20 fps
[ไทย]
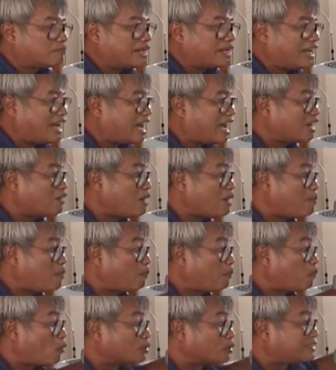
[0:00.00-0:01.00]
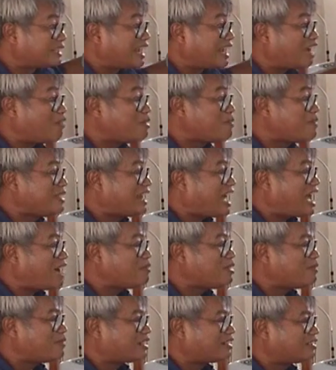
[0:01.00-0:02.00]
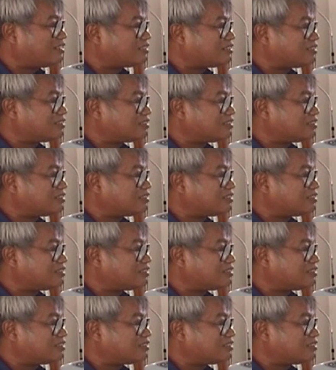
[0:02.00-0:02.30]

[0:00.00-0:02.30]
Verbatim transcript: ปัญหาคือว่าพอปลูกเสร็จแล้วไม่มีน้ำให้มัน